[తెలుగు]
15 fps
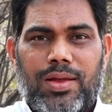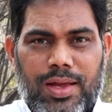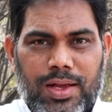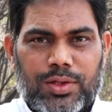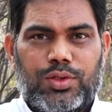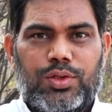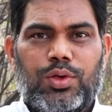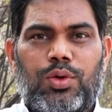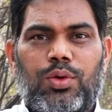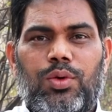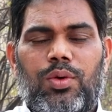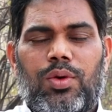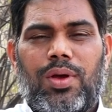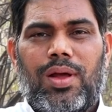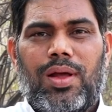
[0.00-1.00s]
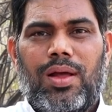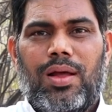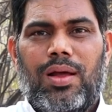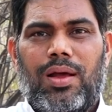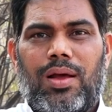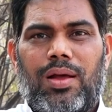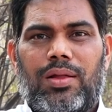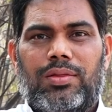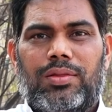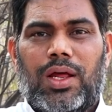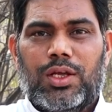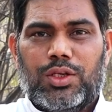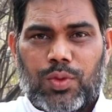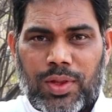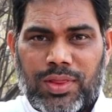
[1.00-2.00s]
యేసు
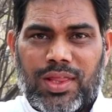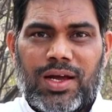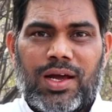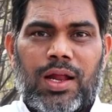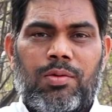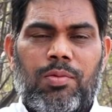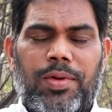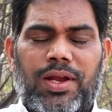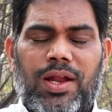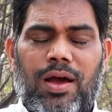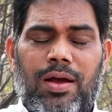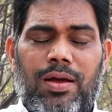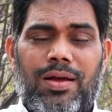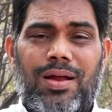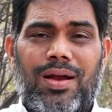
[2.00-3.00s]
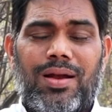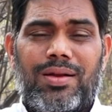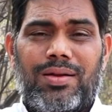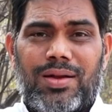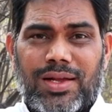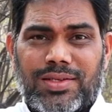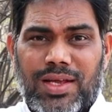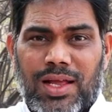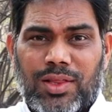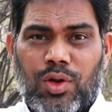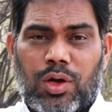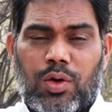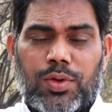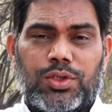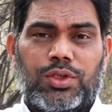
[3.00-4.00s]
తన సొంత గ్రామమైన
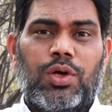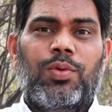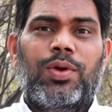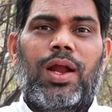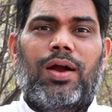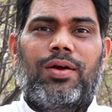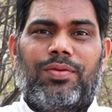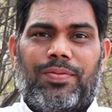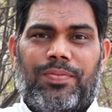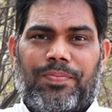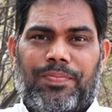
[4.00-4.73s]
నజరేతులకు వస్తూ ఉన్నాడు